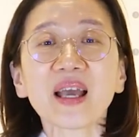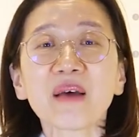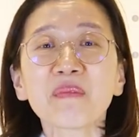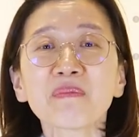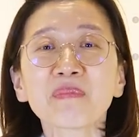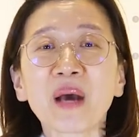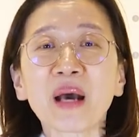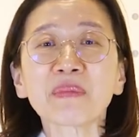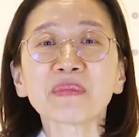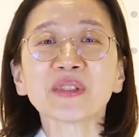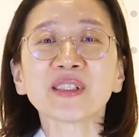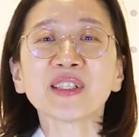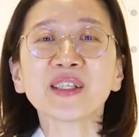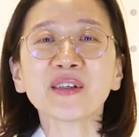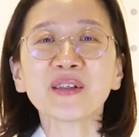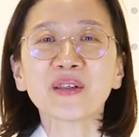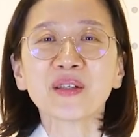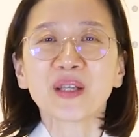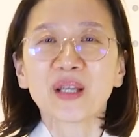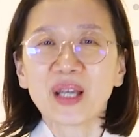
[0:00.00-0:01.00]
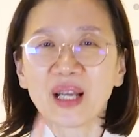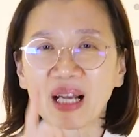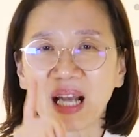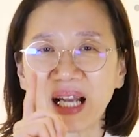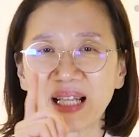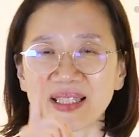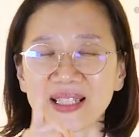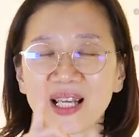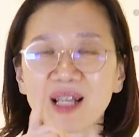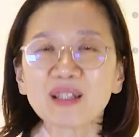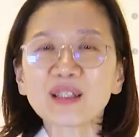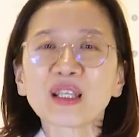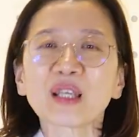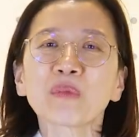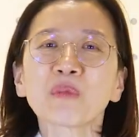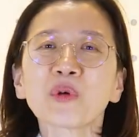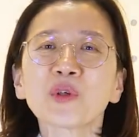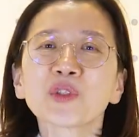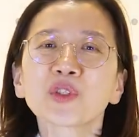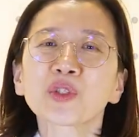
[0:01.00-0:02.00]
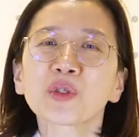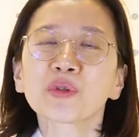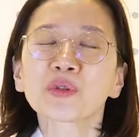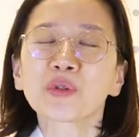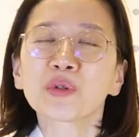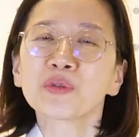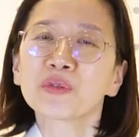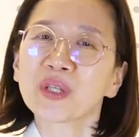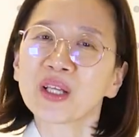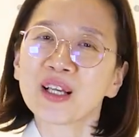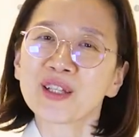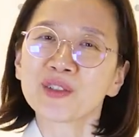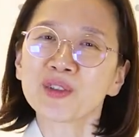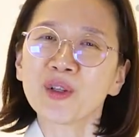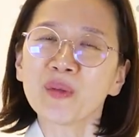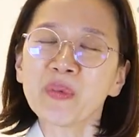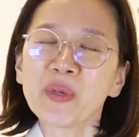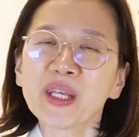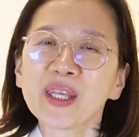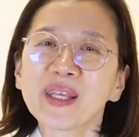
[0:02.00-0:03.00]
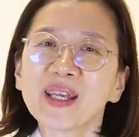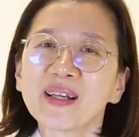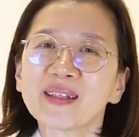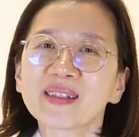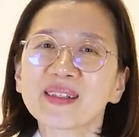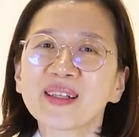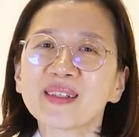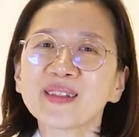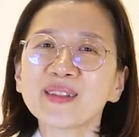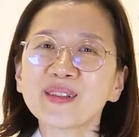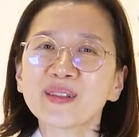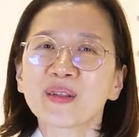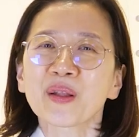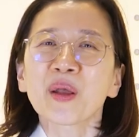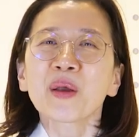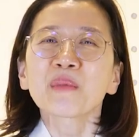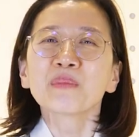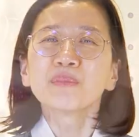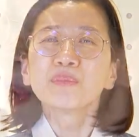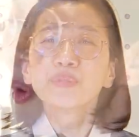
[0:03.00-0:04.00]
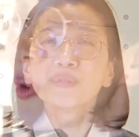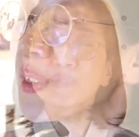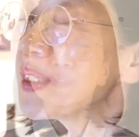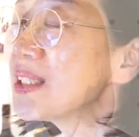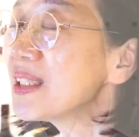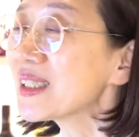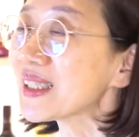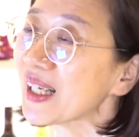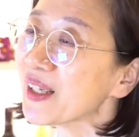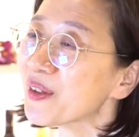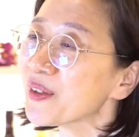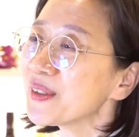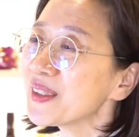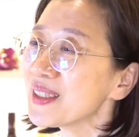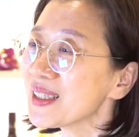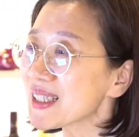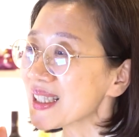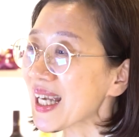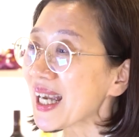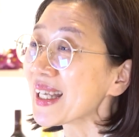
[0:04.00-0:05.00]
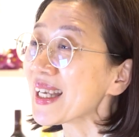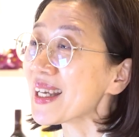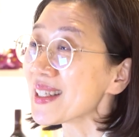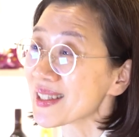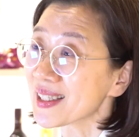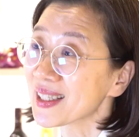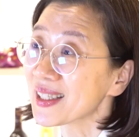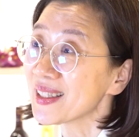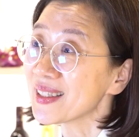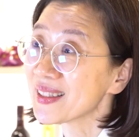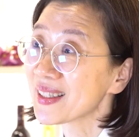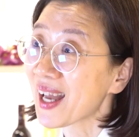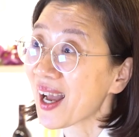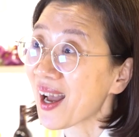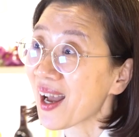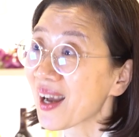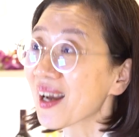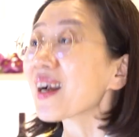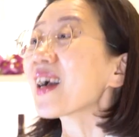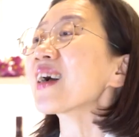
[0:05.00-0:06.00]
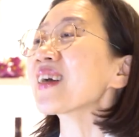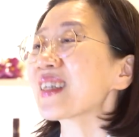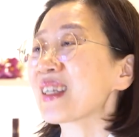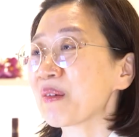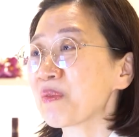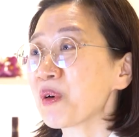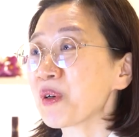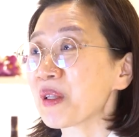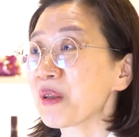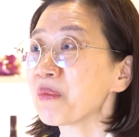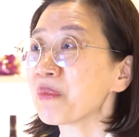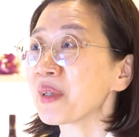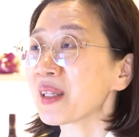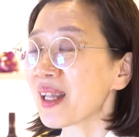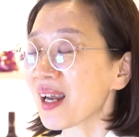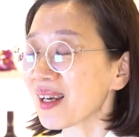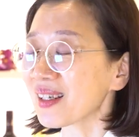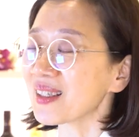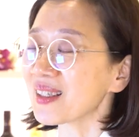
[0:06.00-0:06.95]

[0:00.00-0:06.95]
한 밥은요 가장 기본적으로 우리가 술비기할 때는 모든 재료는 차게 식힌다가 기본입니다